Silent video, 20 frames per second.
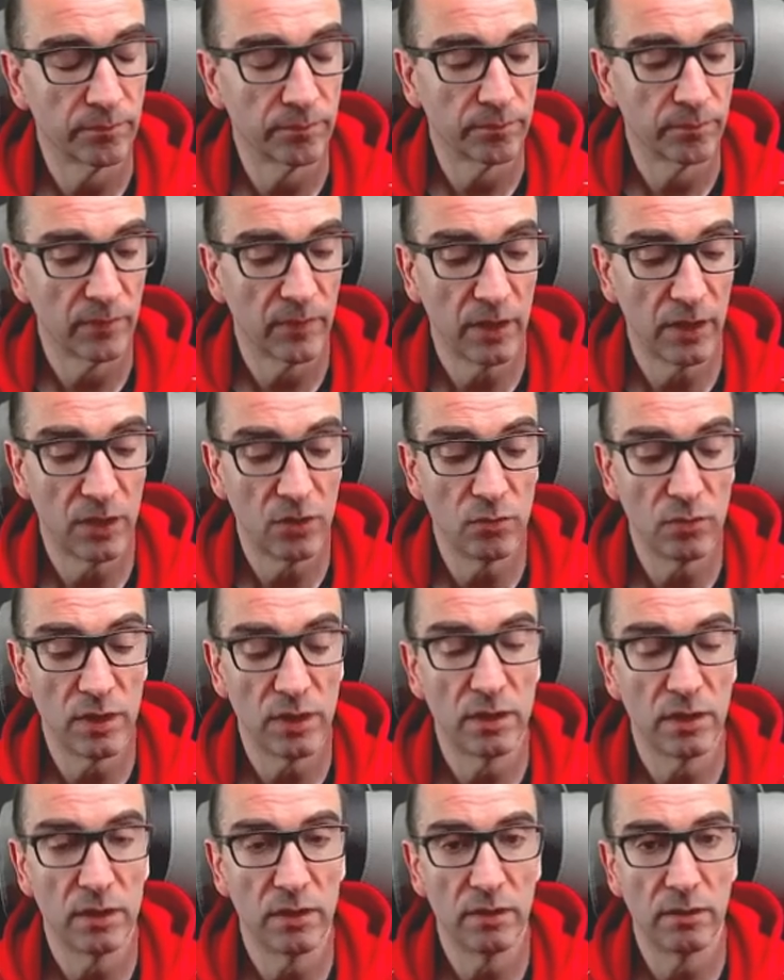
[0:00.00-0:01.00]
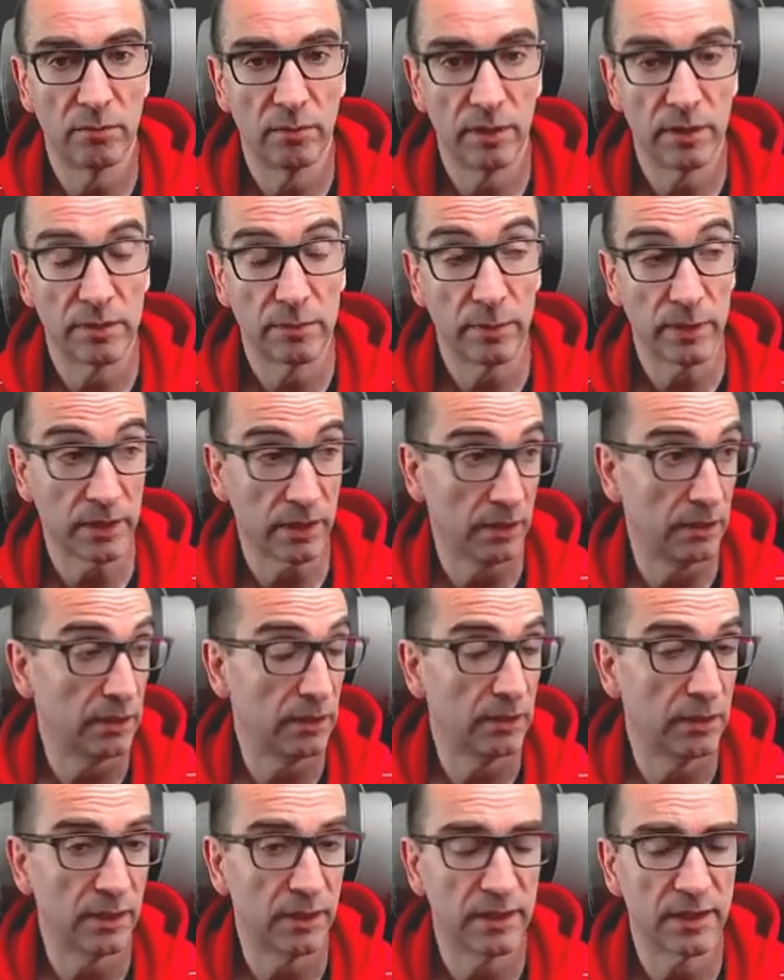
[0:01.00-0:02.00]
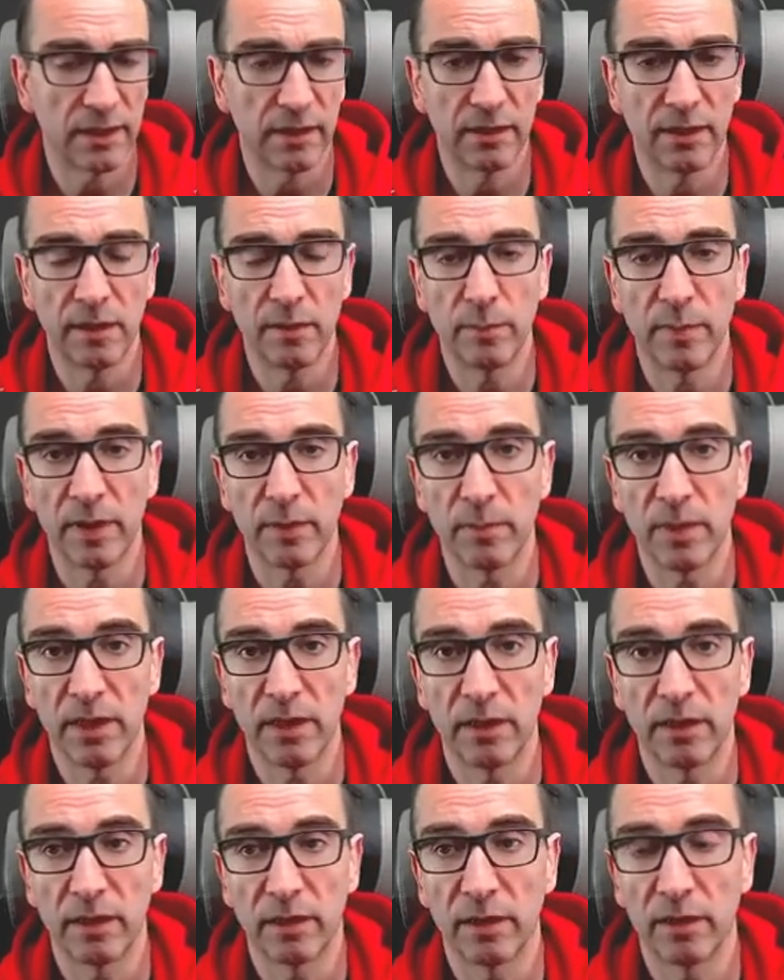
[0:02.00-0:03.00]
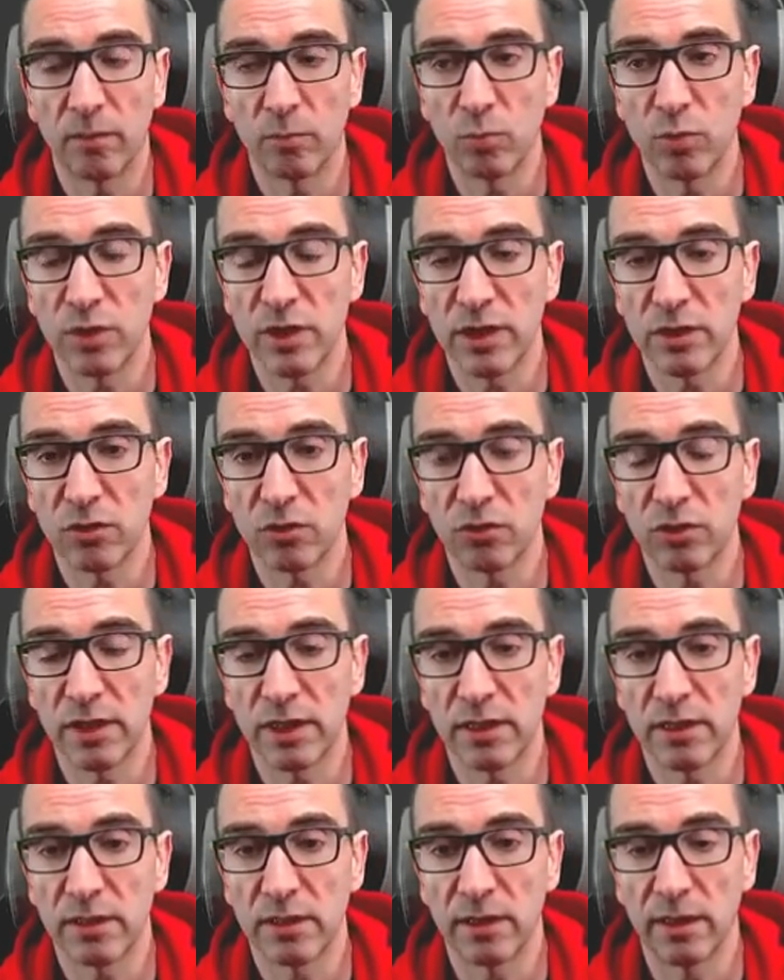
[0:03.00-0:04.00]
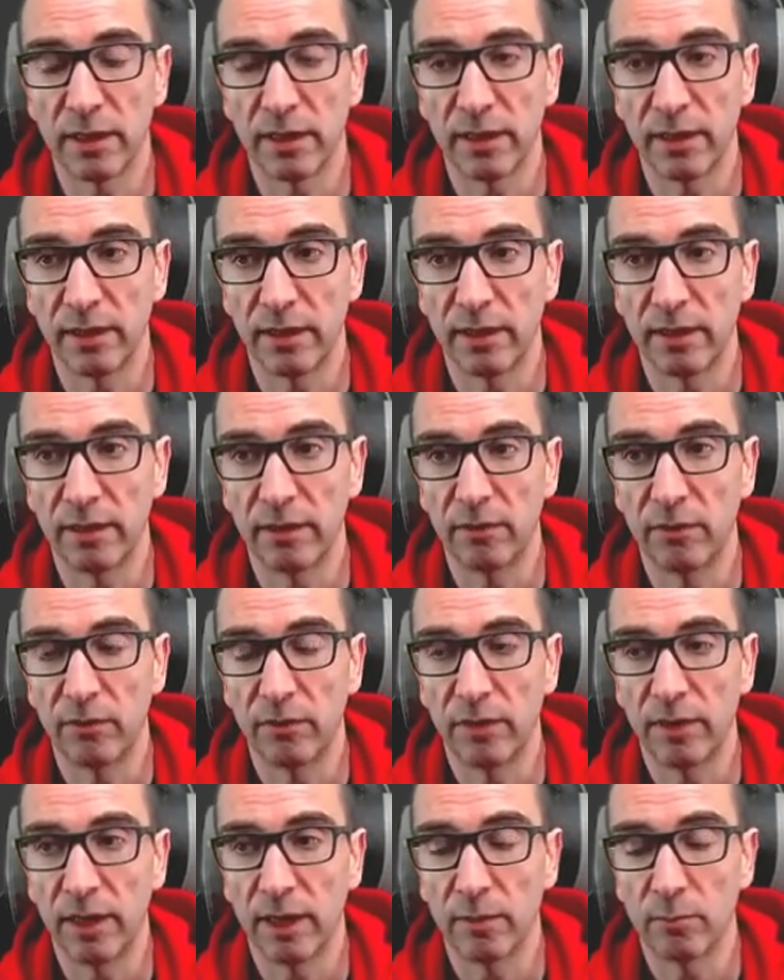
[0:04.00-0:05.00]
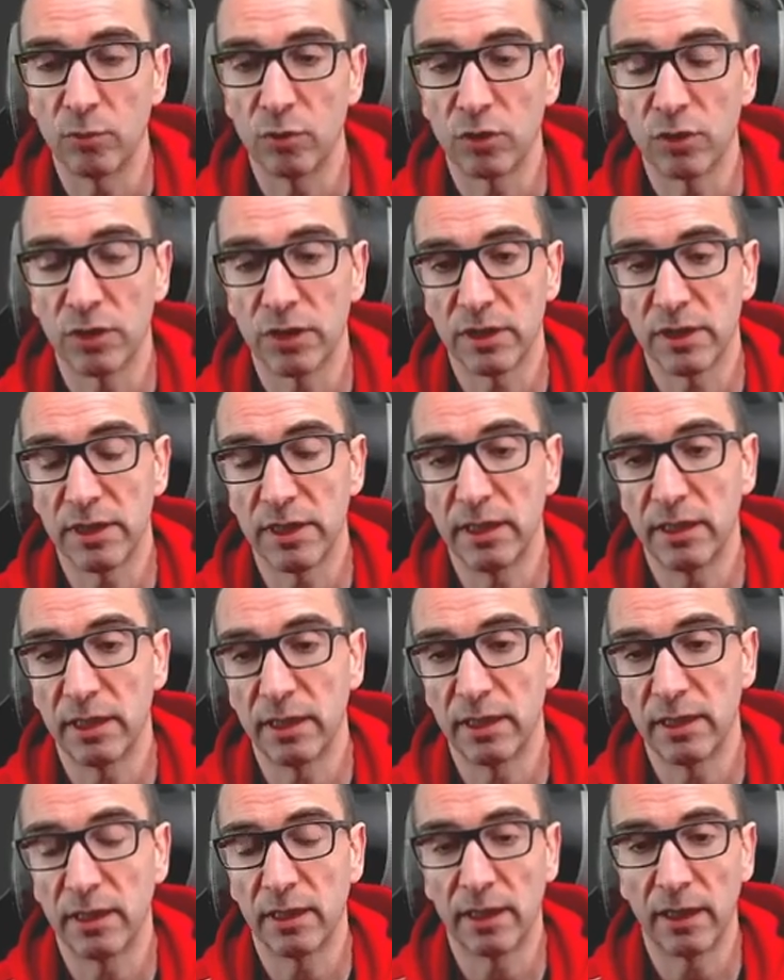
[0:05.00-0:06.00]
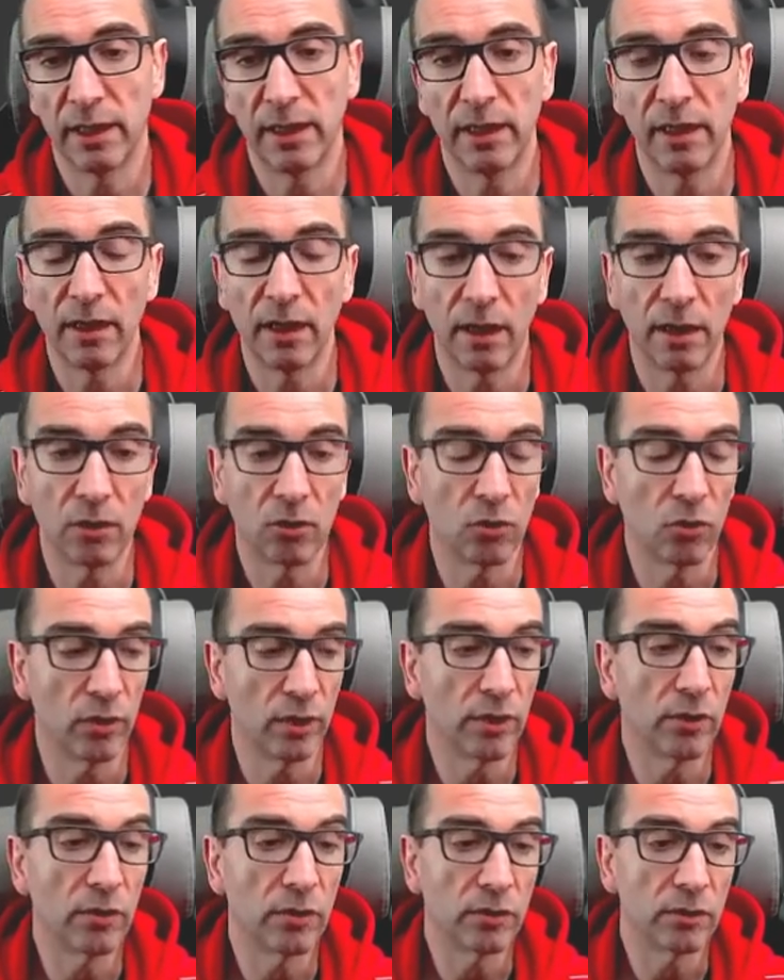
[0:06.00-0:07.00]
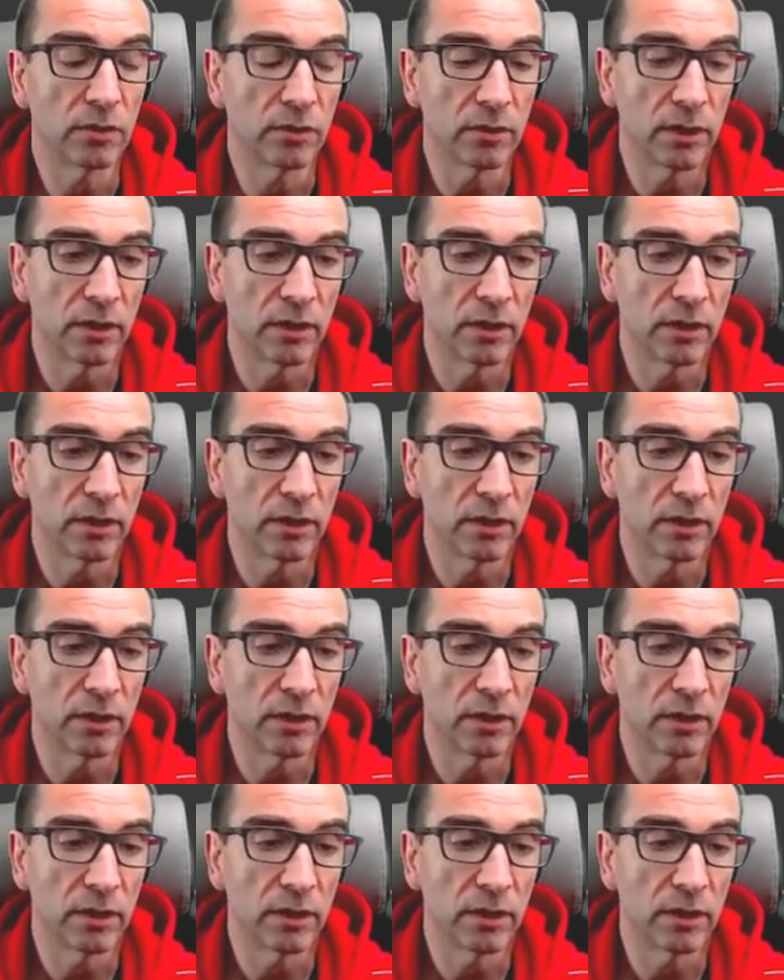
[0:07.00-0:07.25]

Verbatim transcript: Unity es bastante interesante y permite hacer muchas cosas, eh, digamos, sin tener que ir al código, ¿no?